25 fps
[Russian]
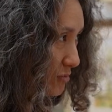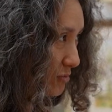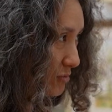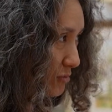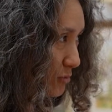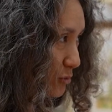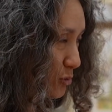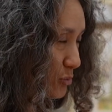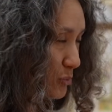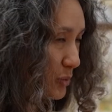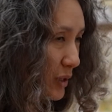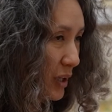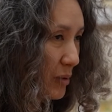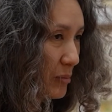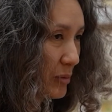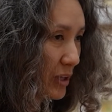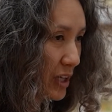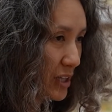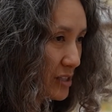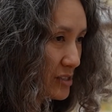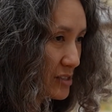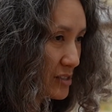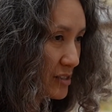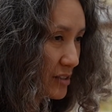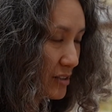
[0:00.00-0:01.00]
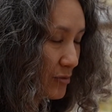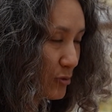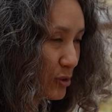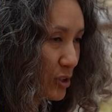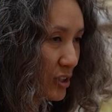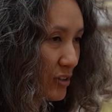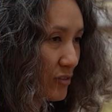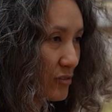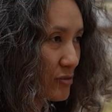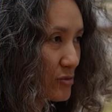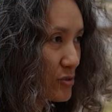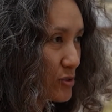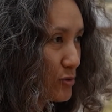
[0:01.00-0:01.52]
Вот прям разные. Вот
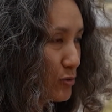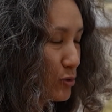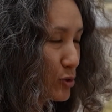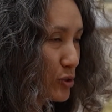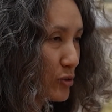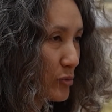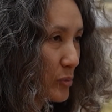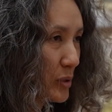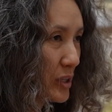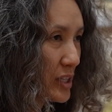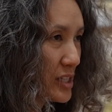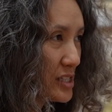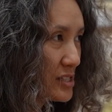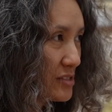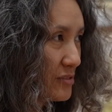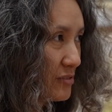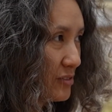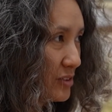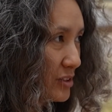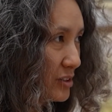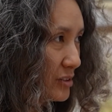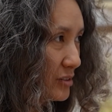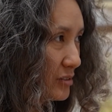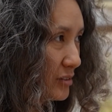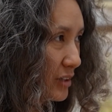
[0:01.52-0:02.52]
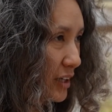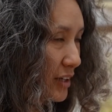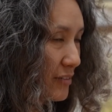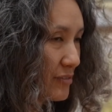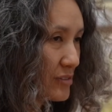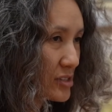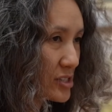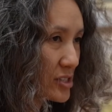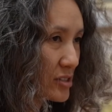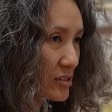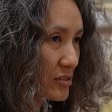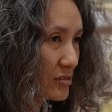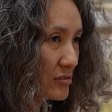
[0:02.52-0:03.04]
я вот сегодня показывала,
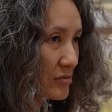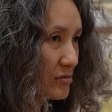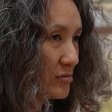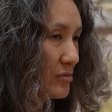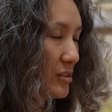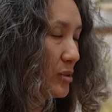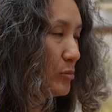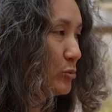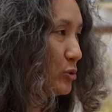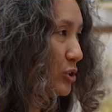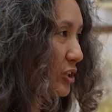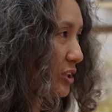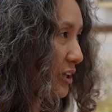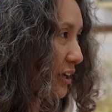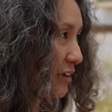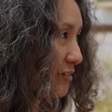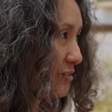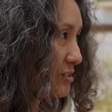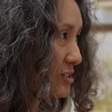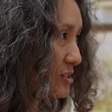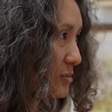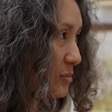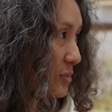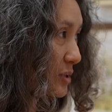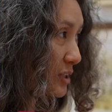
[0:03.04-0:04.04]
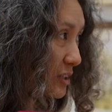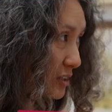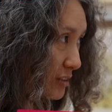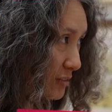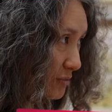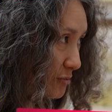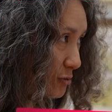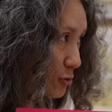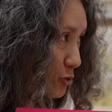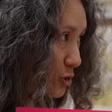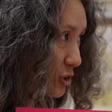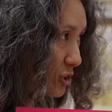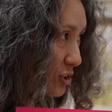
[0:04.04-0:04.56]
нравится, кому-то нравятся белые
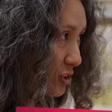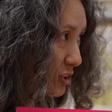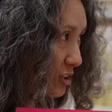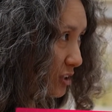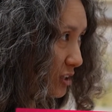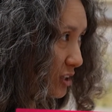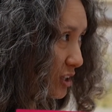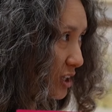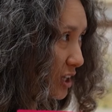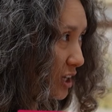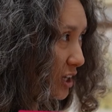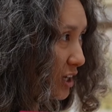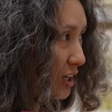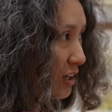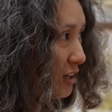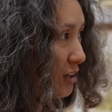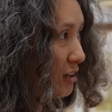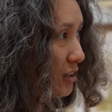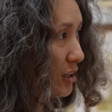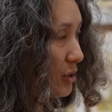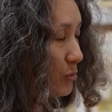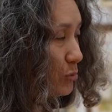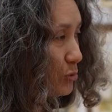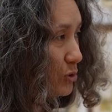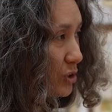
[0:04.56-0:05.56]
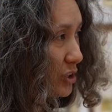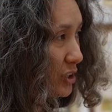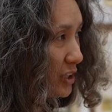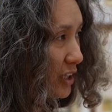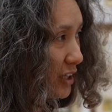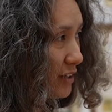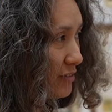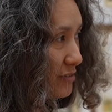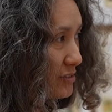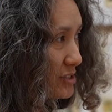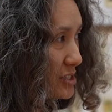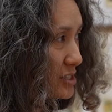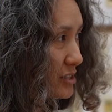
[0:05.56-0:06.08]
вороны, Кому-то
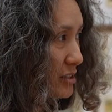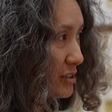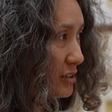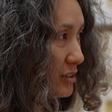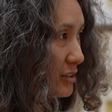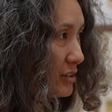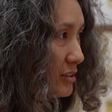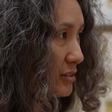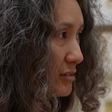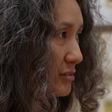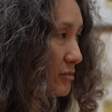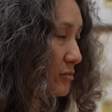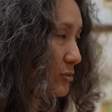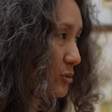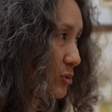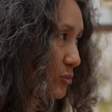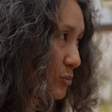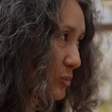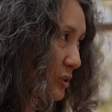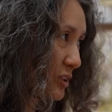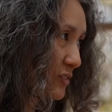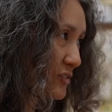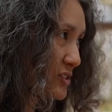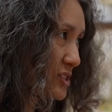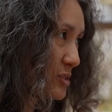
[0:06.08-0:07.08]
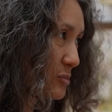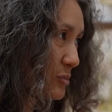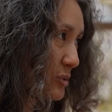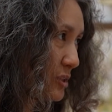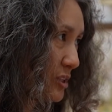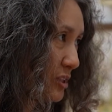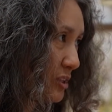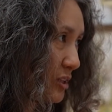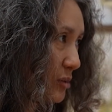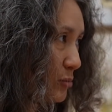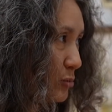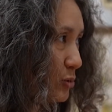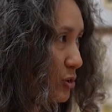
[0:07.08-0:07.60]
нравится вот, «Мир в
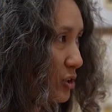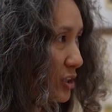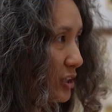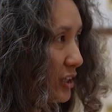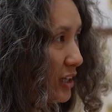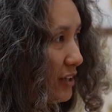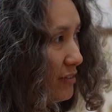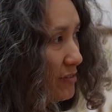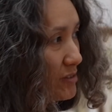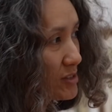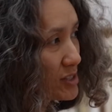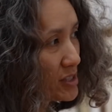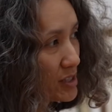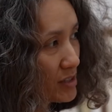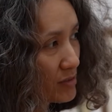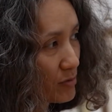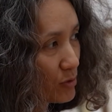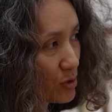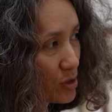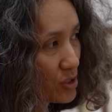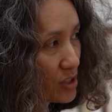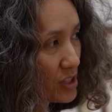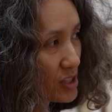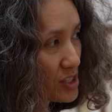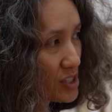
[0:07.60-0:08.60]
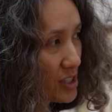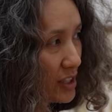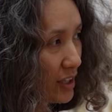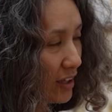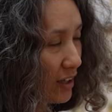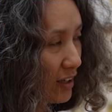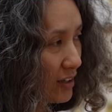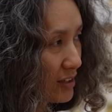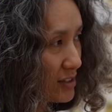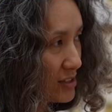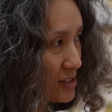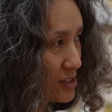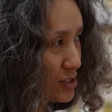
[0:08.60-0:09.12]
себе», кому-то нравится вот эта
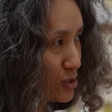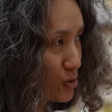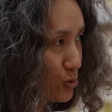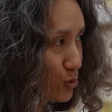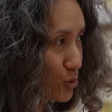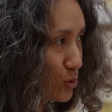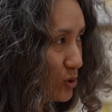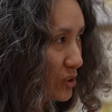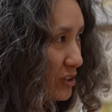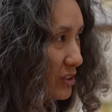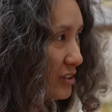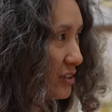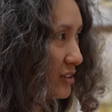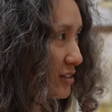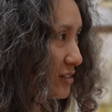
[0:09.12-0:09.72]
серия «Зигота»